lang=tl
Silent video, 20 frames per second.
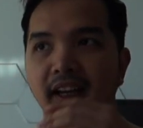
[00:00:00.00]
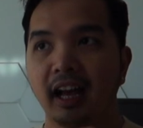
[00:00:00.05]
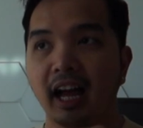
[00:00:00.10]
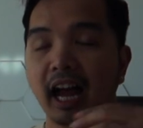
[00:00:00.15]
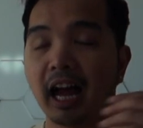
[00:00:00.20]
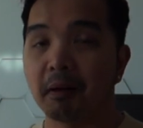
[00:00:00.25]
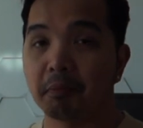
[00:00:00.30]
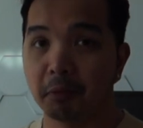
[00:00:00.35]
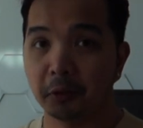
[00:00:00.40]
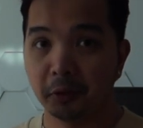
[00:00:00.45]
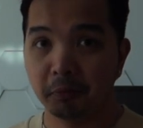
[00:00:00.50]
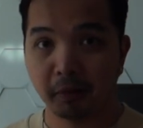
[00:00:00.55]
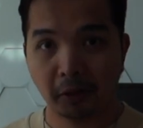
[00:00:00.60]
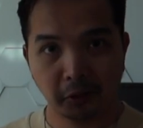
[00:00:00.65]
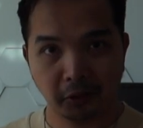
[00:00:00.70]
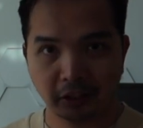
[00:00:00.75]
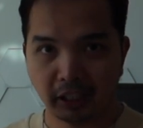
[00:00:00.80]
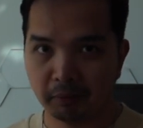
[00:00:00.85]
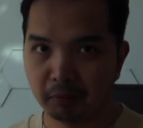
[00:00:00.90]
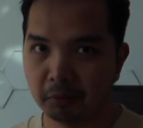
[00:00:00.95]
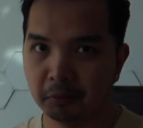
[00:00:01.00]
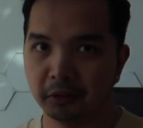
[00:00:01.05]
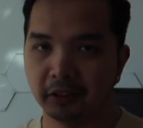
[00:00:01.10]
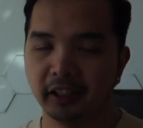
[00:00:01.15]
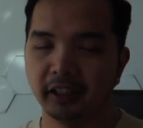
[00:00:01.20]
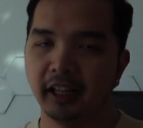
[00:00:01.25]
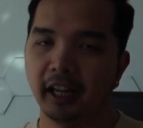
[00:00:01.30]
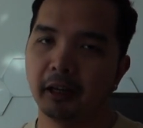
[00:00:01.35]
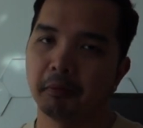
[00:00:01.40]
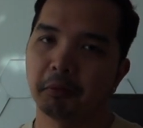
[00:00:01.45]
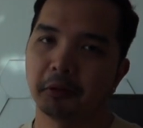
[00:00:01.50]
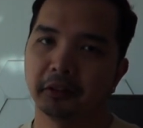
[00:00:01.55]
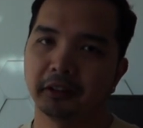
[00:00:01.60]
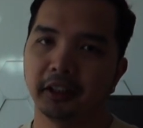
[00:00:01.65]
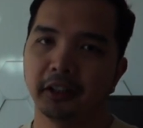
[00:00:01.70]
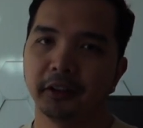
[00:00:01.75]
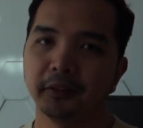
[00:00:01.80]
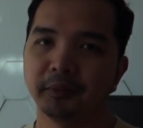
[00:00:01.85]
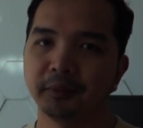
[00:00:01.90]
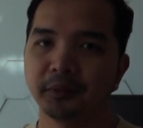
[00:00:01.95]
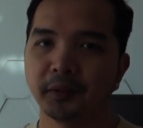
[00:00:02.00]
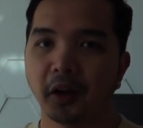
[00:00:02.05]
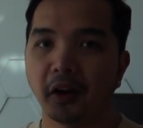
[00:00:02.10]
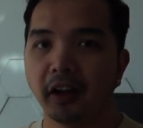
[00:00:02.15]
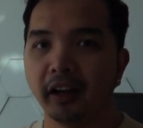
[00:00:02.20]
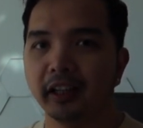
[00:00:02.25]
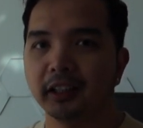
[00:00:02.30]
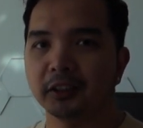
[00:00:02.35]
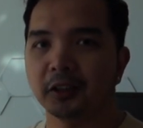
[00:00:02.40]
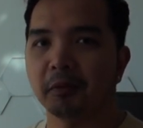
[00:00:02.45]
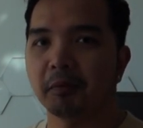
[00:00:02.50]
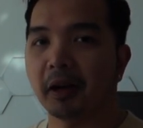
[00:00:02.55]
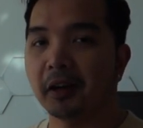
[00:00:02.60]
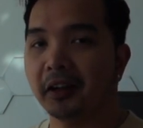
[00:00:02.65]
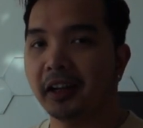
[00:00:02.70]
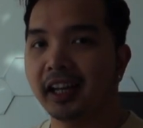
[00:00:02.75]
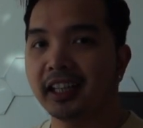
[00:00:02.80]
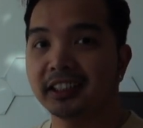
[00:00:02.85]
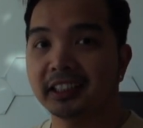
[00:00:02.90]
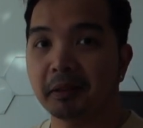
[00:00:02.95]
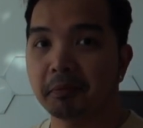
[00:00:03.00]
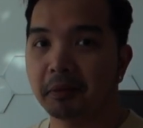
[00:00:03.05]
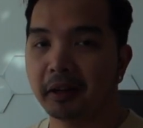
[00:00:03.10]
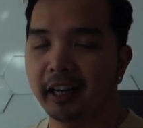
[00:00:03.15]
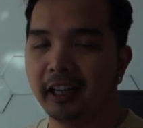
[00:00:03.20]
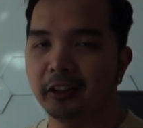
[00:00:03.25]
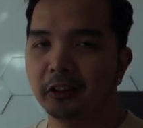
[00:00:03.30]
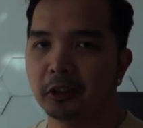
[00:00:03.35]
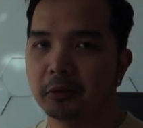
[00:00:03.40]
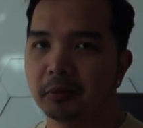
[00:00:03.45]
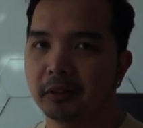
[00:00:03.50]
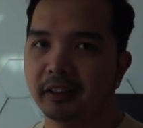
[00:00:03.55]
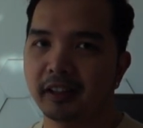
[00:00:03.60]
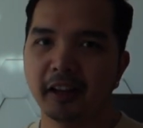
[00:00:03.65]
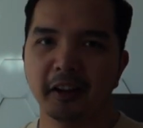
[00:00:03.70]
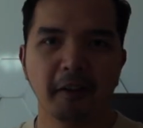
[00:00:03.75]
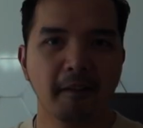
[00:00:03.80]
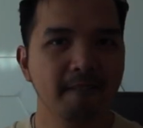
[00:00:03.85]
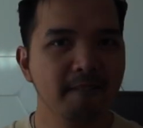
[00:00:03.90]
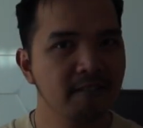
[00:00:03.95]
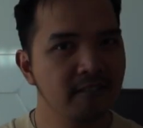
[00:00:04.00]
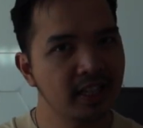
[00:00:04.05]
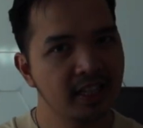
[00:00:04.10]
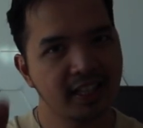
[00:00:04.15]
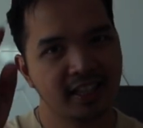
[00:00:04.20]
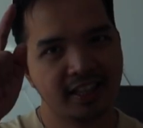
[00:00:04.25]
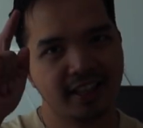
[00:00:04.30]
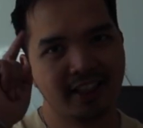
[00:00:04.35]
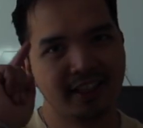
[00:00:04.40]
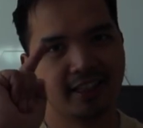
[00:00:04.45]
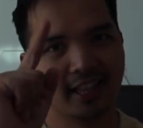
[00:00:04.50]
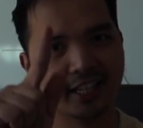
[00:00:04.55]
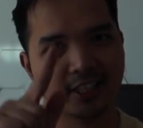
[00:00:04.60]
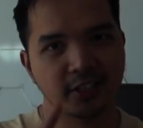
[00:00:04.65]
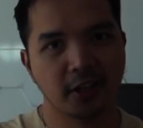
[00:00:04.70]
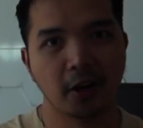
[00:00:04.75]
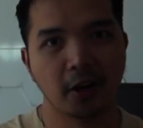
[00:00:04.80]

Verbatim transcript: kahapon bago tayo pumunta ng airport ngayon. Okay? So bago yan, syempre, intro muna tayo. Let's